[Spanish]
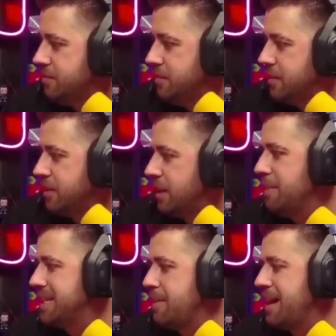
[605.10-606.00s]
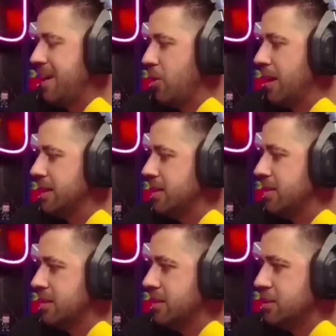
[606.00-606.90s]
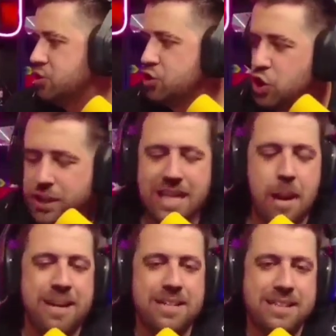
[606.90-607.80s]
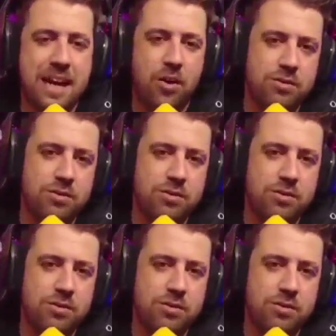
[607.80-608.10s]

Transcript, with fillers: Invítame a la boda, tío. Yo tenía pensado...